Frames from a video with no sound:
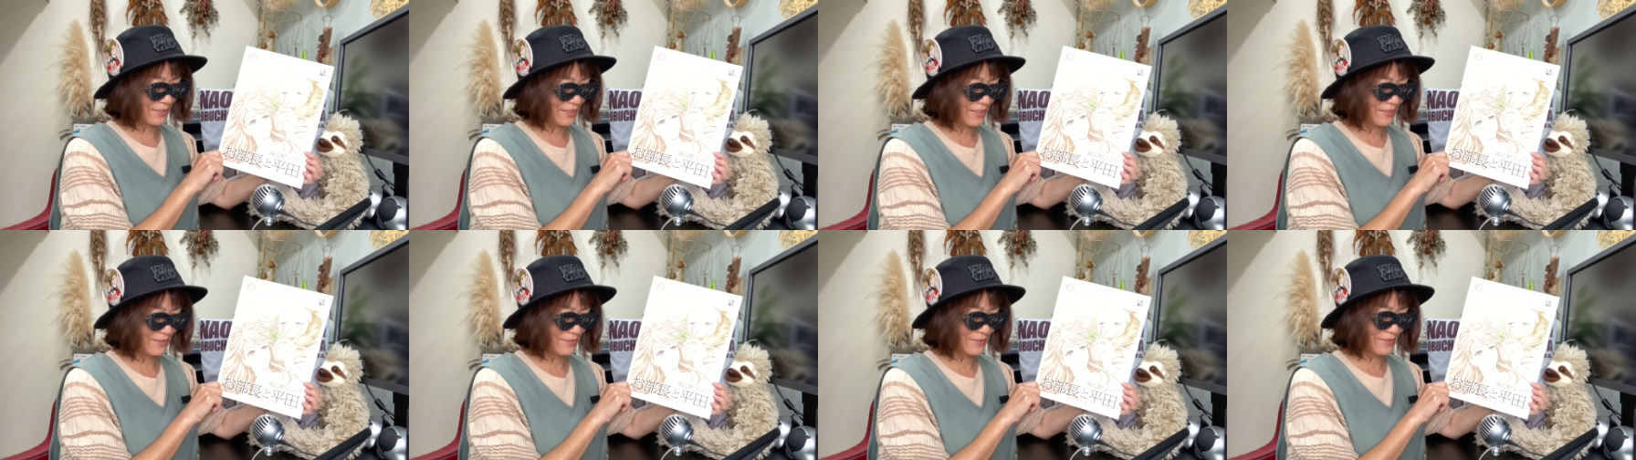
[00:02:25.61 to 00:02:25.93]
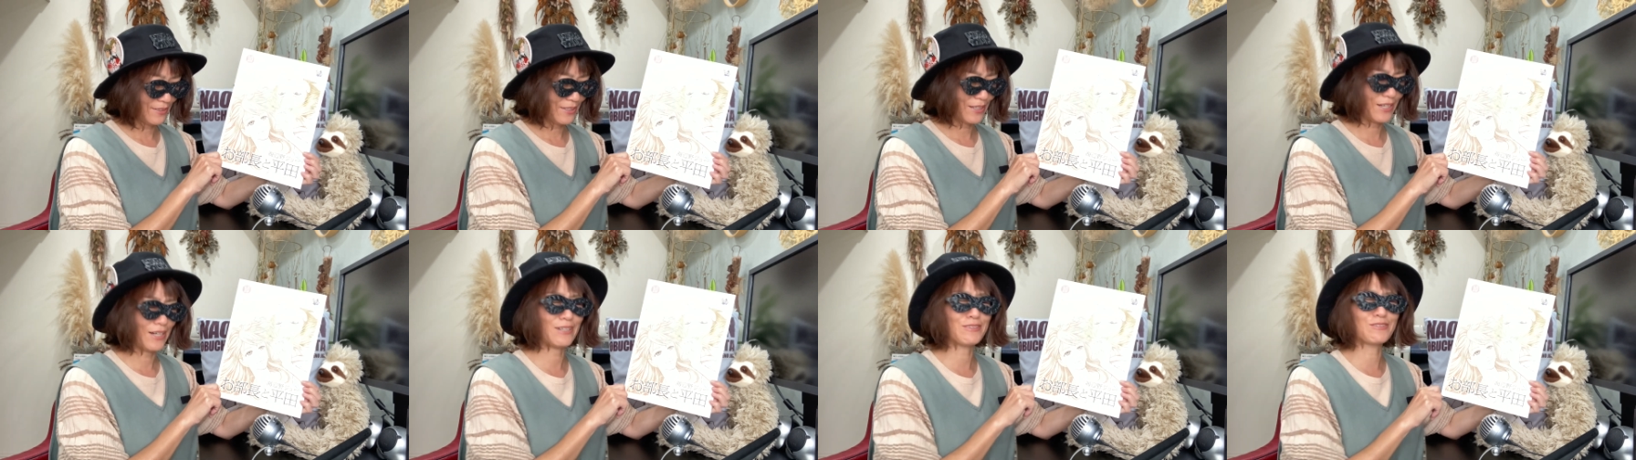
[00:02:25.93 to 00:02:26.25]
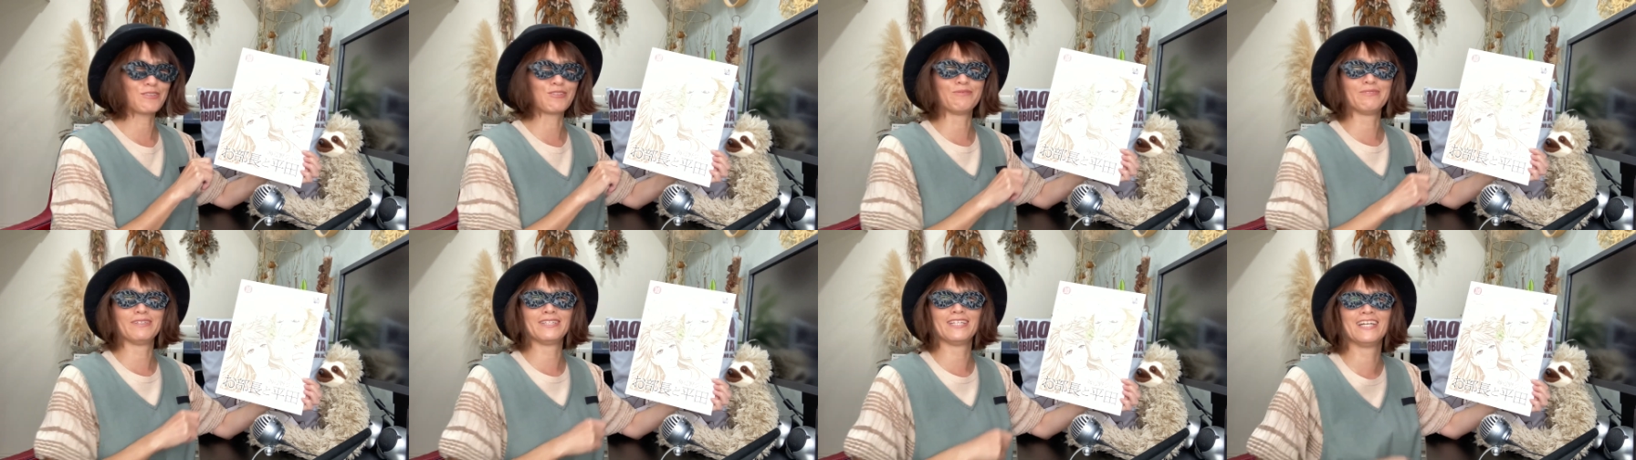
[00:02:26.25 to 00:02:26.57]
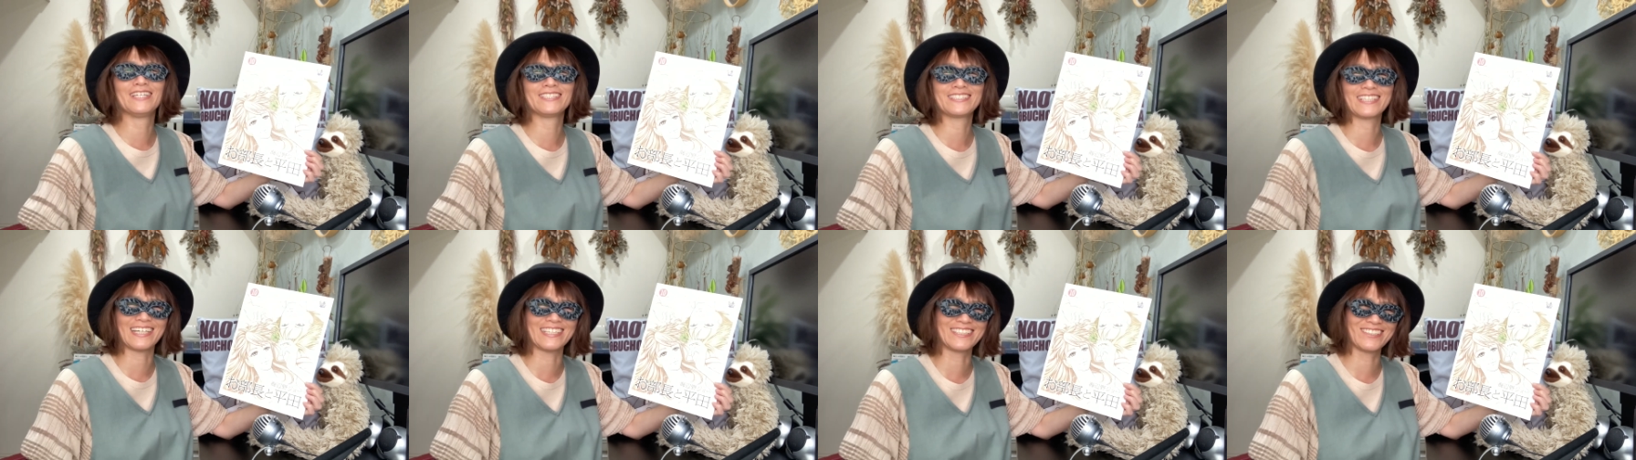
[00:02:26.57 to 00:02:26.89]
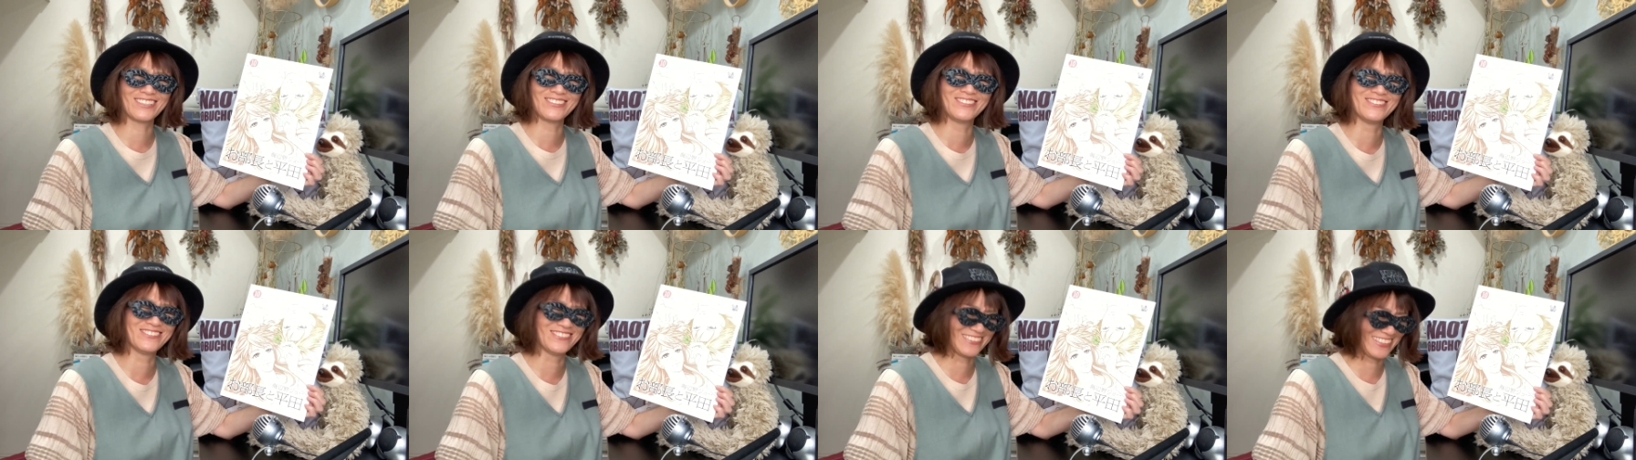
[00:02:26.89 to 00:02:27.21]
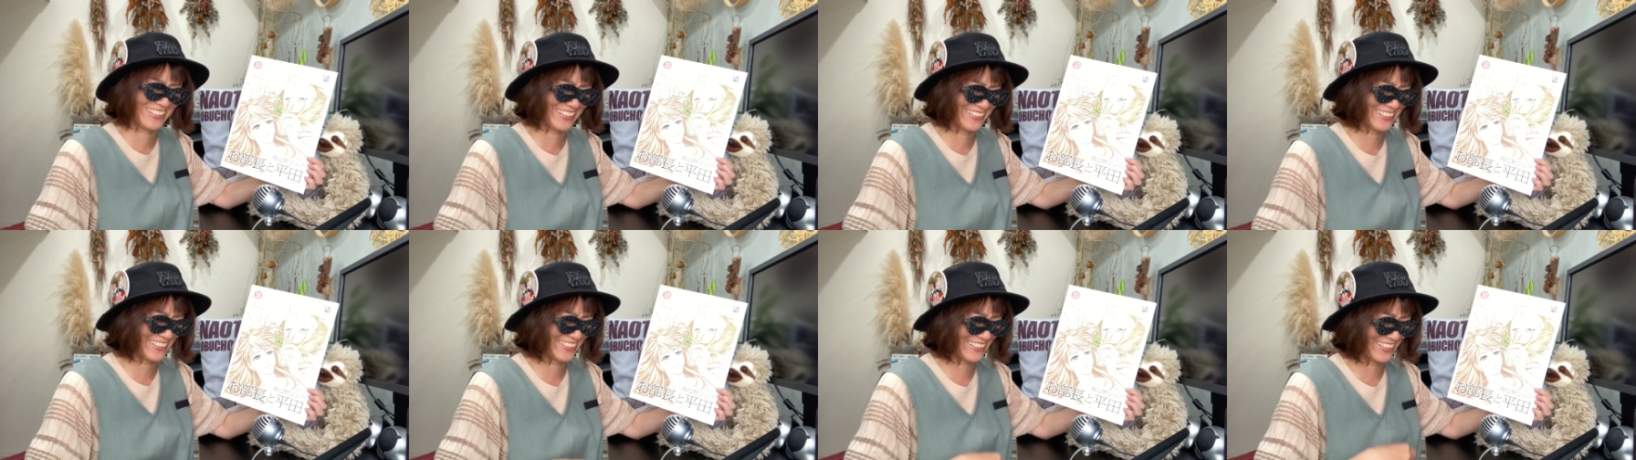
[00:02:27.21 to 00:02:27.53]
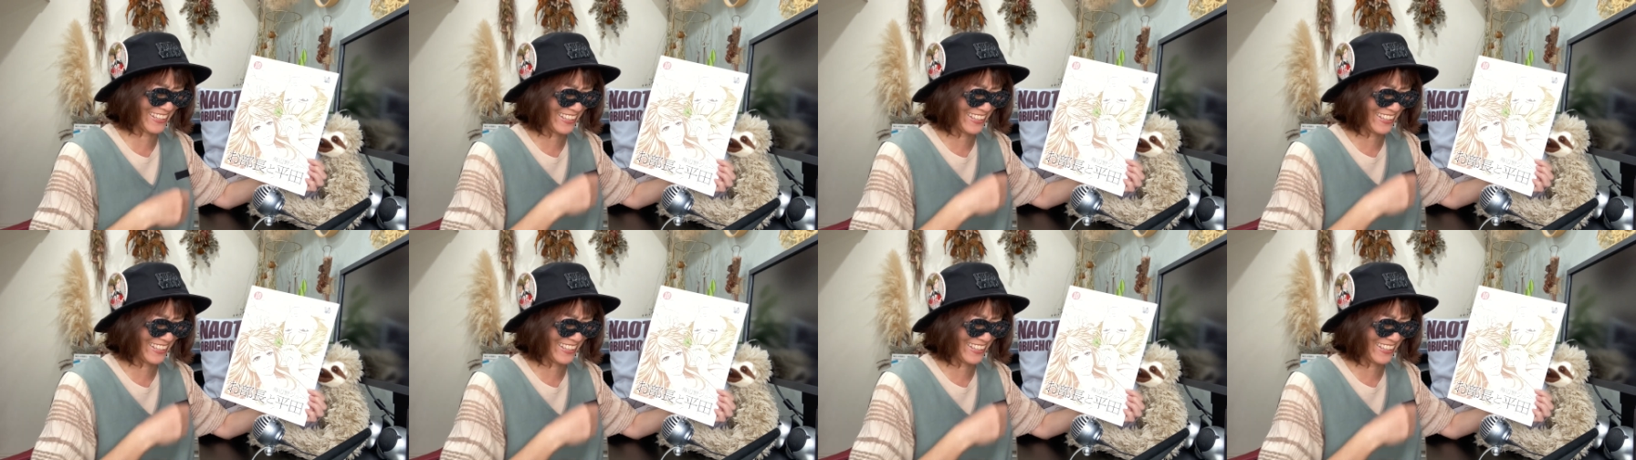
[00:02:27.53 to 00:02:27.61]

なあごめんなさい読むの下手だ